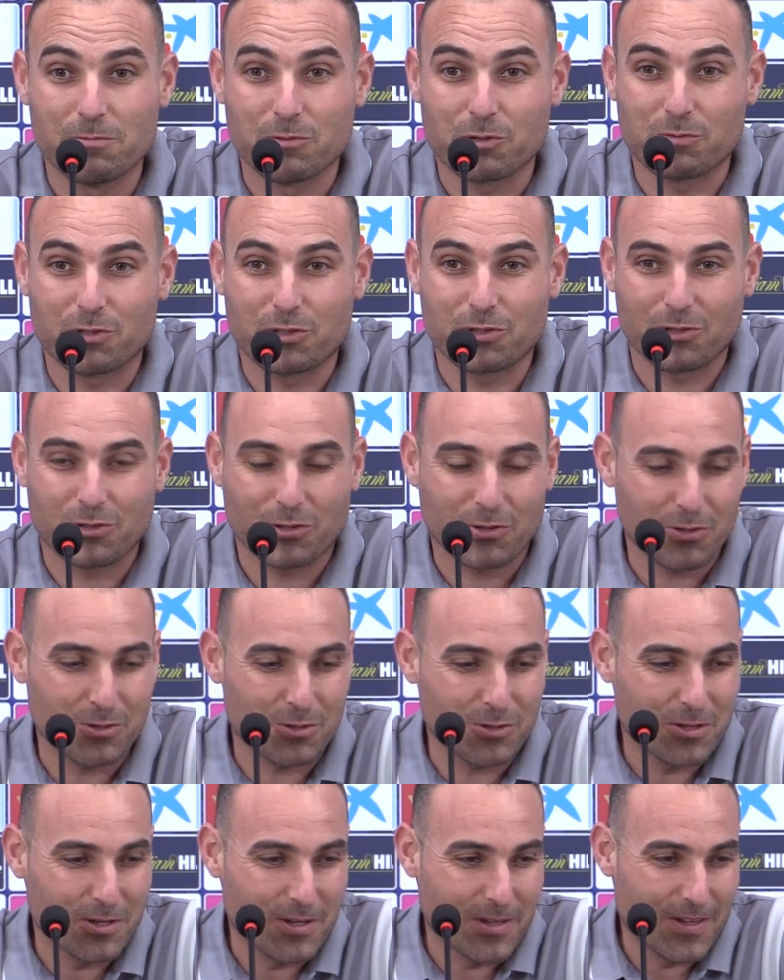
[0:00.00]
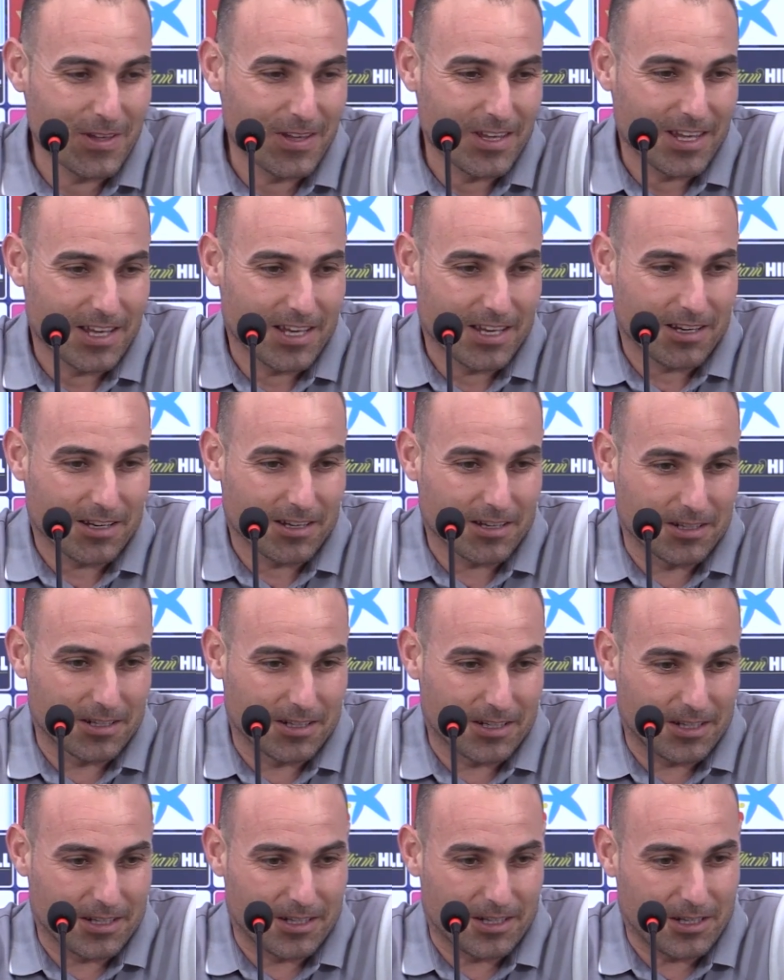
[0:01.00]
hemos visto todo.
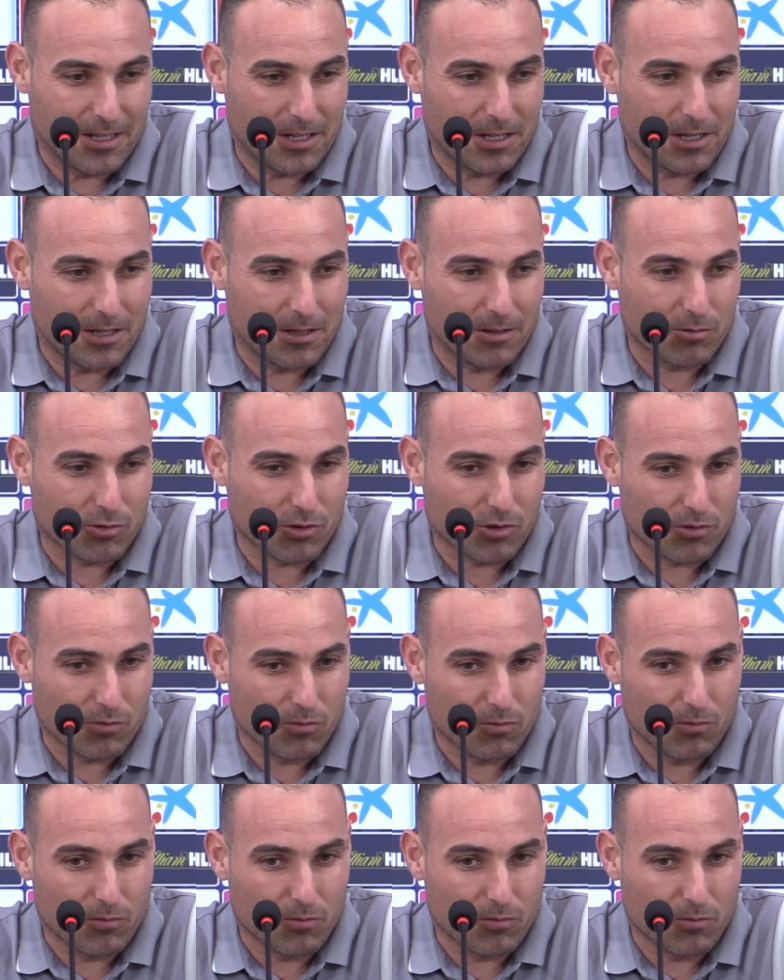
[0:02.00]
Eh, pues es